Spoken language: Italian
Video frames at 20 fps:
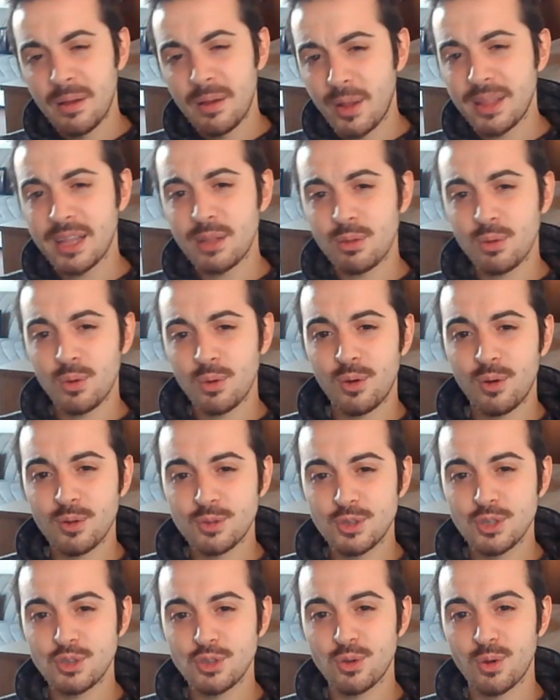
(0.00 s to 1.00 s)
Ogni tanto
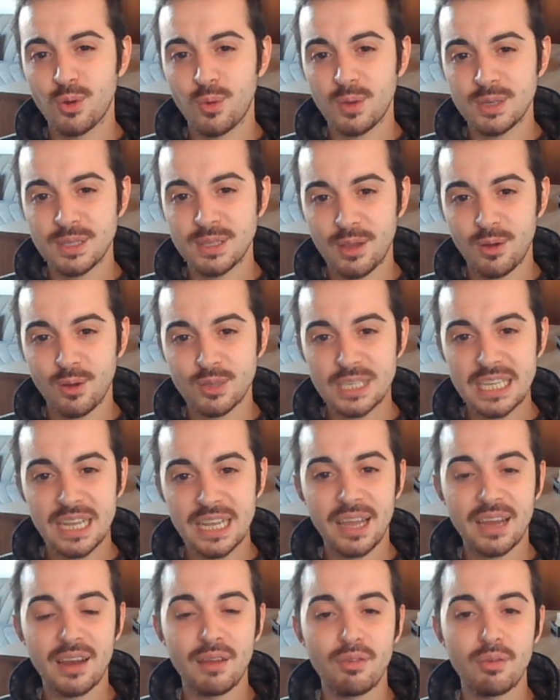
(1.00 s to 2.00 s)
ci sono queste cose,
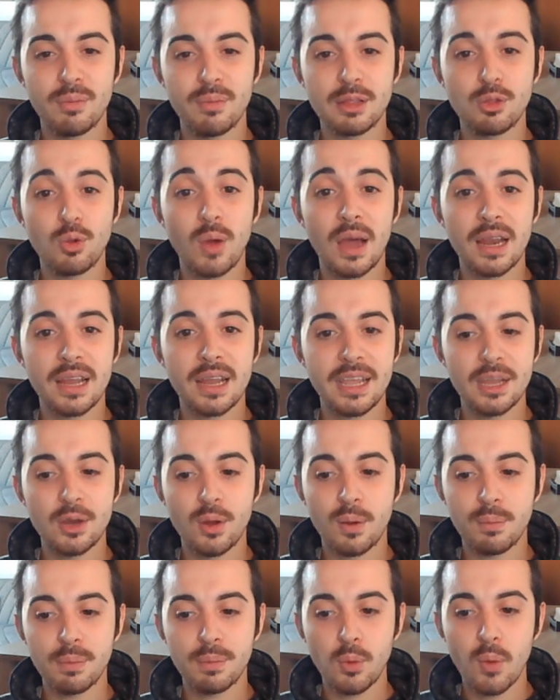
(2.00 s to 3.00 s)
anche nel fumetto Anakin
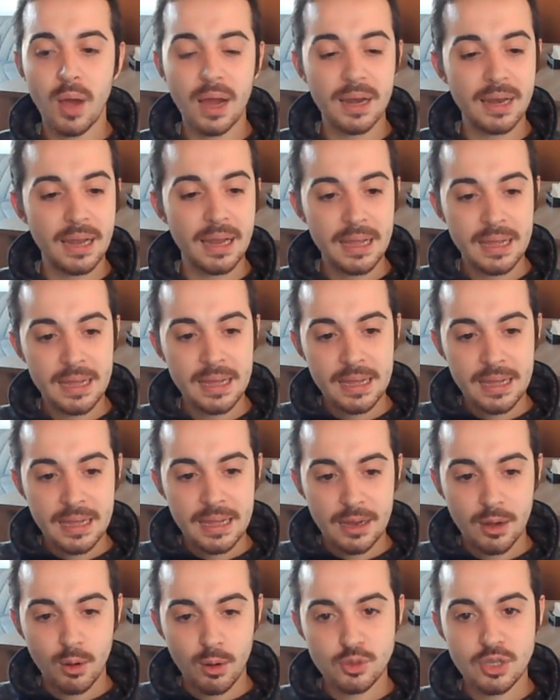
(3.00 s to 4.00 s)
Obi-Wan
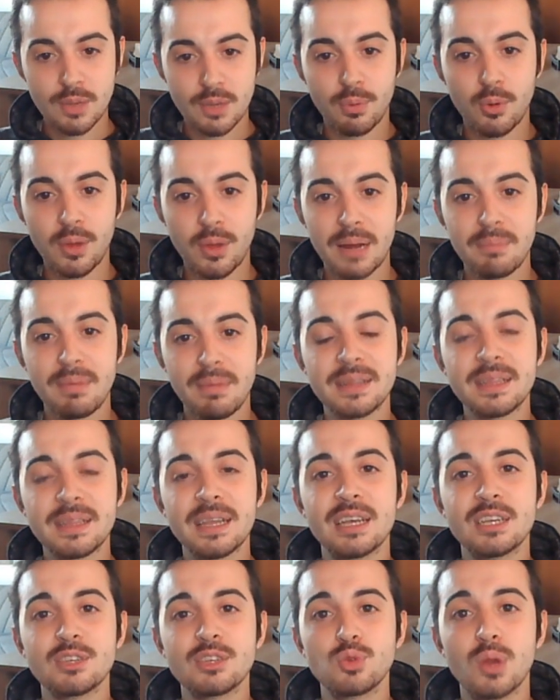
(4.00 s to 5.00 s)
l'ho già
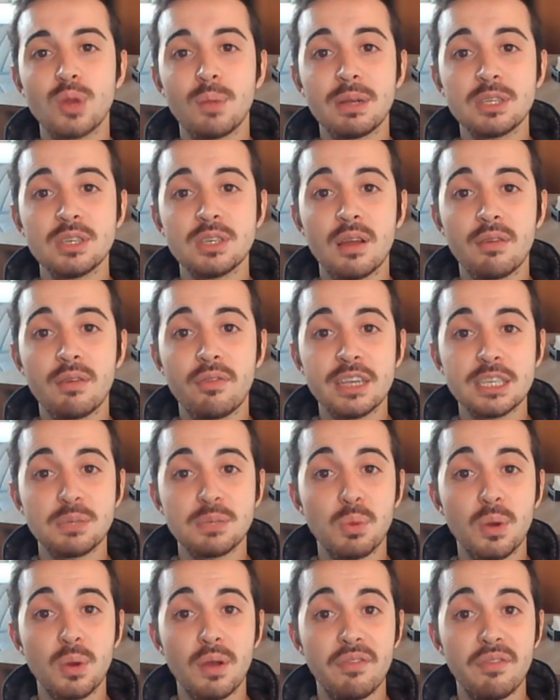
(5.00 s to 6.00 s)
programmata sulla pagina Facebook